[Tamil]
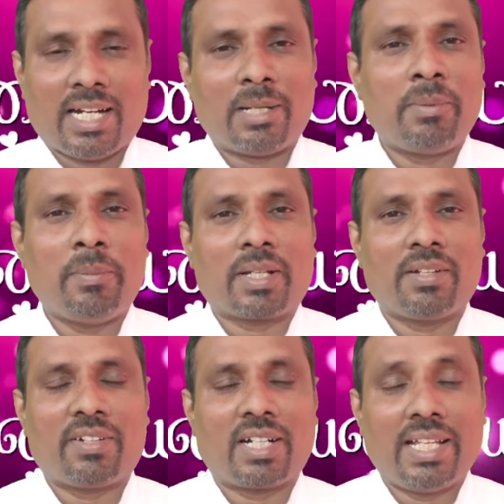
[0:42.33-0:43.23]

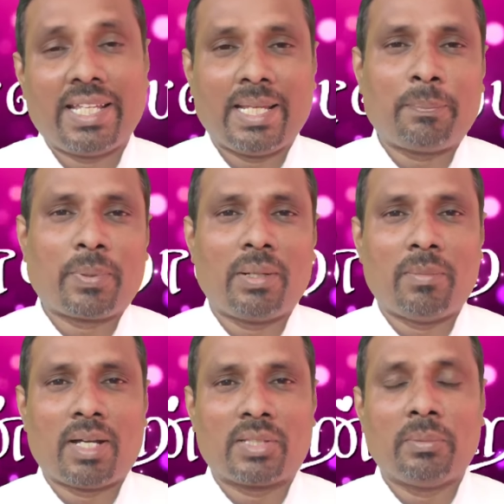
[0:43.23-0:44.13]
அன்புமிக்கவர்களே ஏப்ரல்
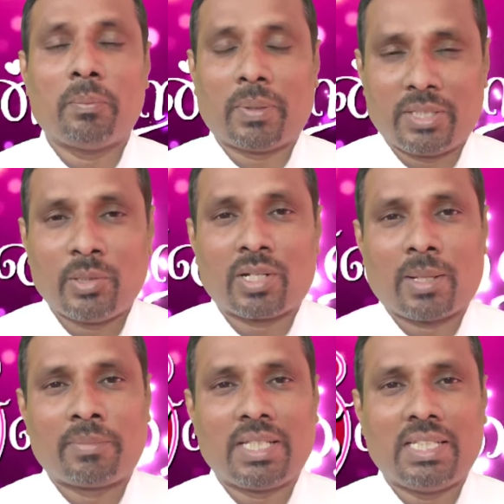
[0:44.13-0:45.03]
மாதம்
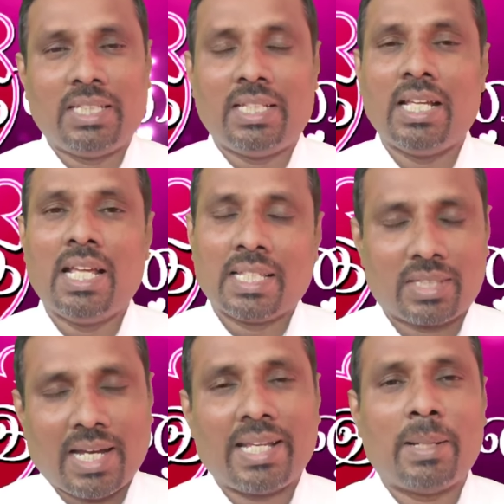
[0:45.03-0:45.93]
பதினோராம் தேதி
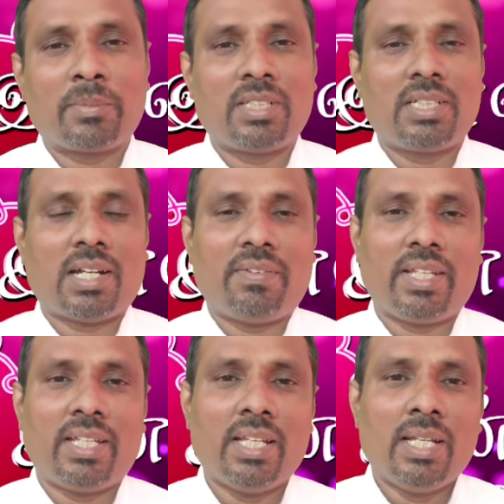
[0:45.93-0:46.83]
தாயாம் திரு
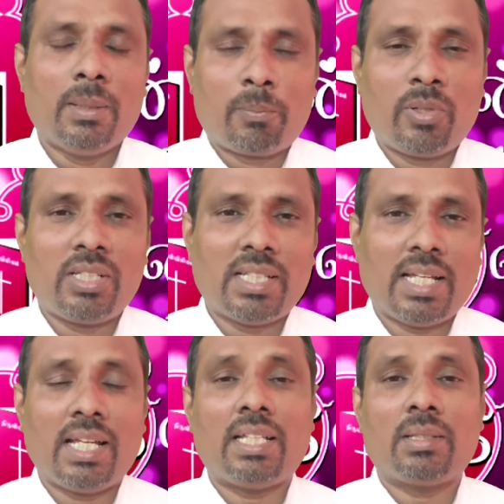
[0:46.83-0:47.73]
அவை புனித
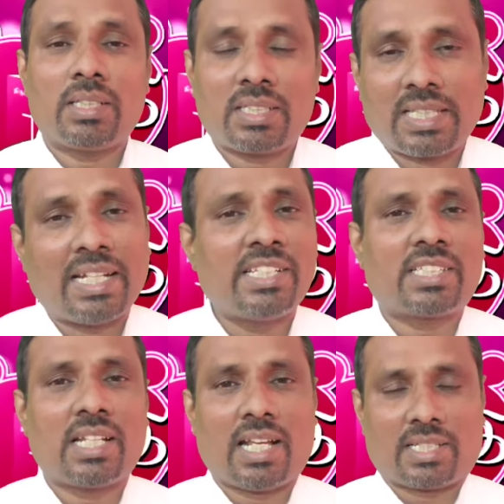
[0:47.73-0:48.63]

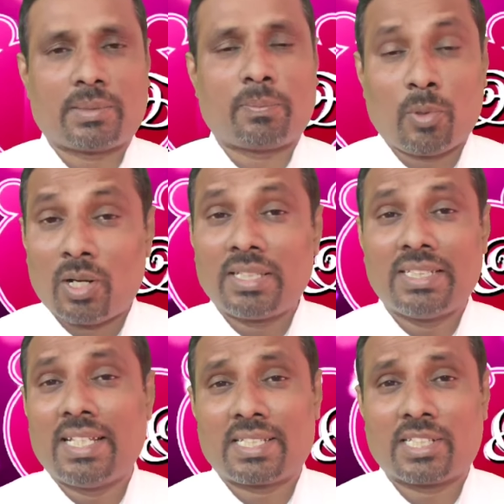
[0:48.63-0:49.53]
ஸ்தனிஸ்தலாஸ் போலந்து
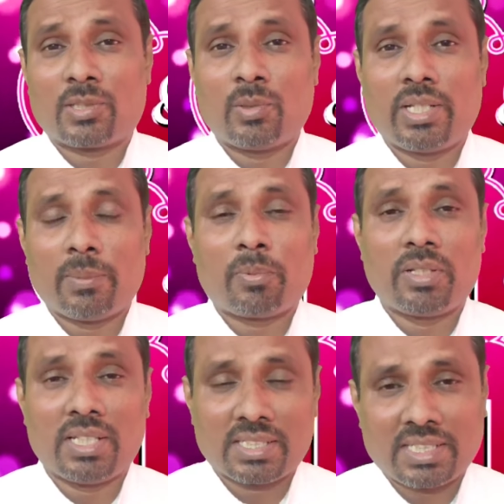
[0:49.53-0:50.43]
தேசத்தினுடைய
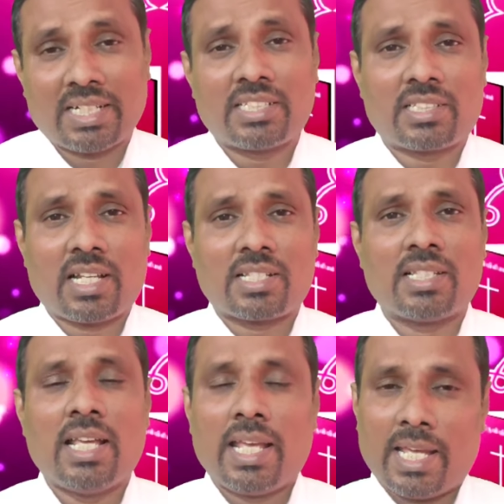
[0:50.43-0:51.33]
புனித ஸ்தனிஸ்தலாஸ்
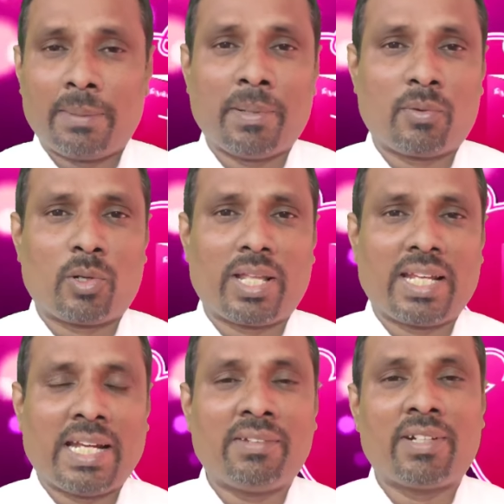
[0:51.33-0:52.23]
என்பவருடைய
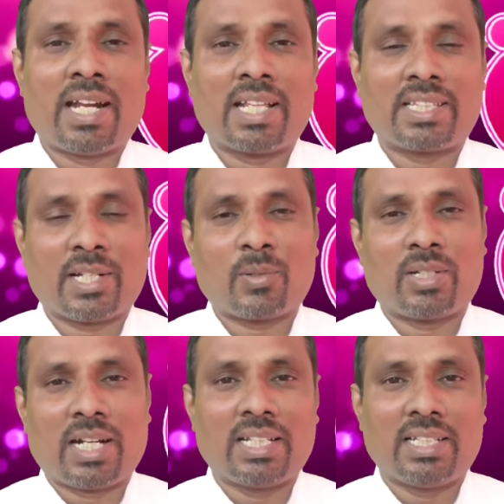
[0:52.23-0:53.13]
நினைவு நாளை தான்
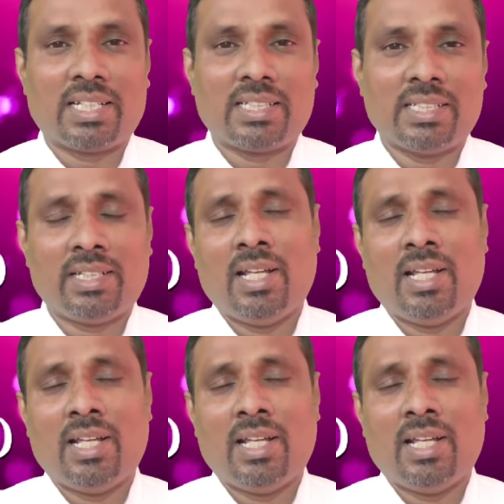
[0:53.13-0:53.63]
கொண்டாடுகிறது